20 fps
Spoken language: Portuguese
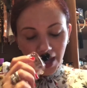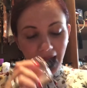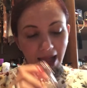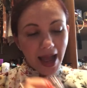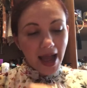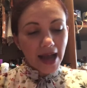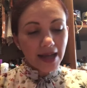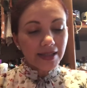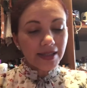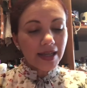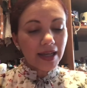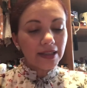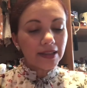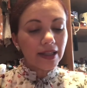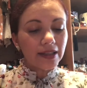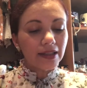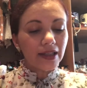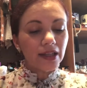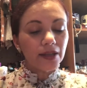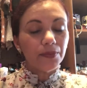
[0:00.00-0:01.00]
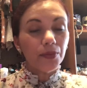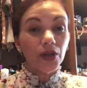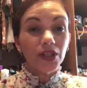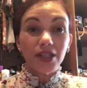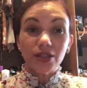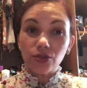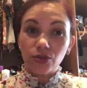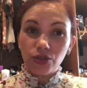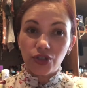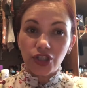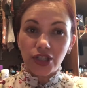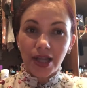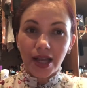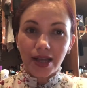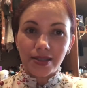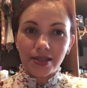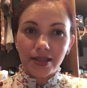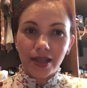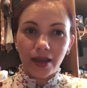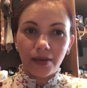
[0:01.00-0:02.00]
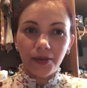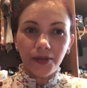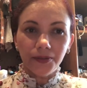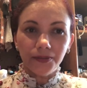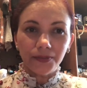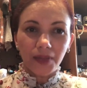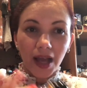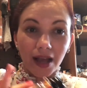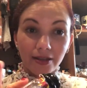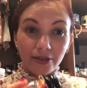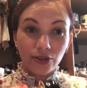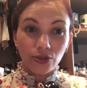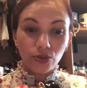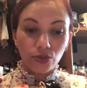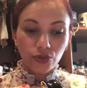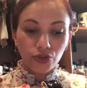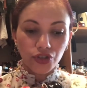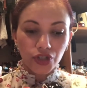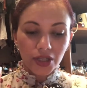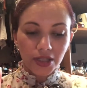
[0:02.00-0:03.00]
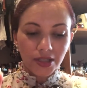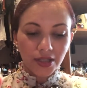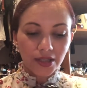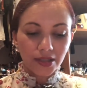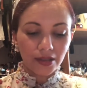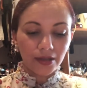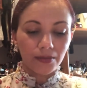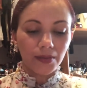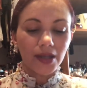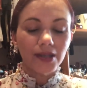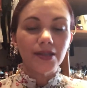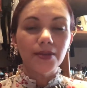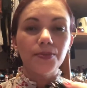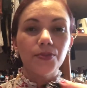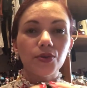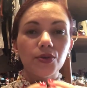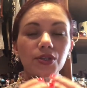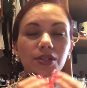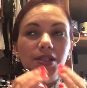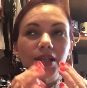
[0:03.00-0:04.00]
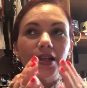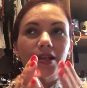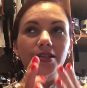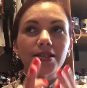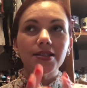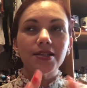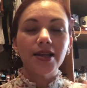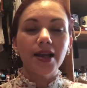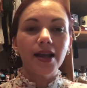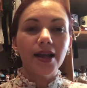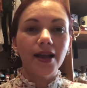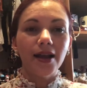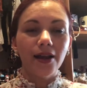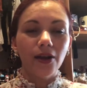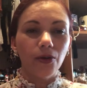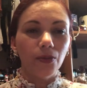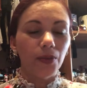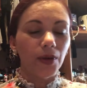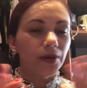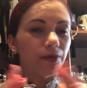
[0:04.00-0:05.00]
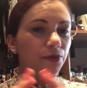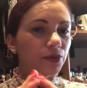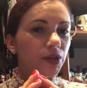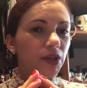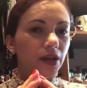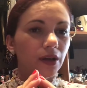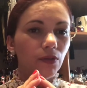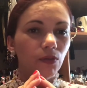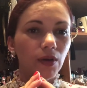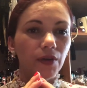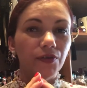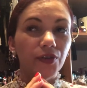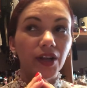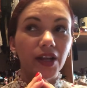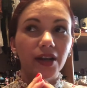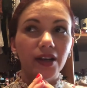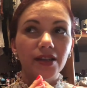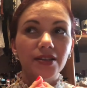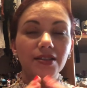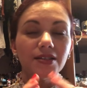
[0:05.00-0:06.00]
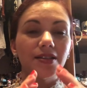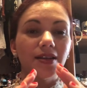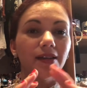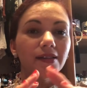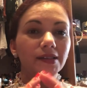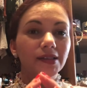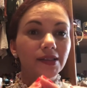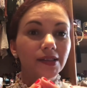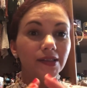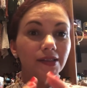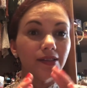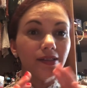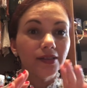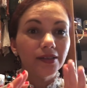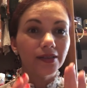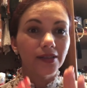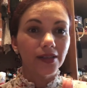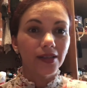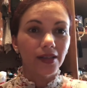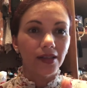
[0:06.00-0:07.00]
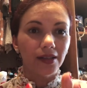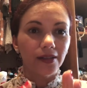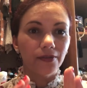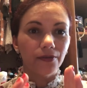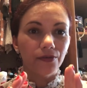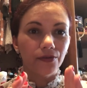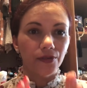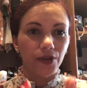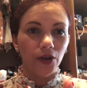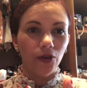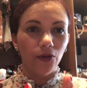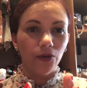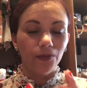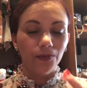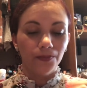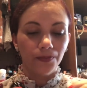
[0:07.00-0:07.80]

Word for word: A saída dele pode assustar, sabe? Assusta sim, mas depois que ele se acalma, fica uma fragrância incrível.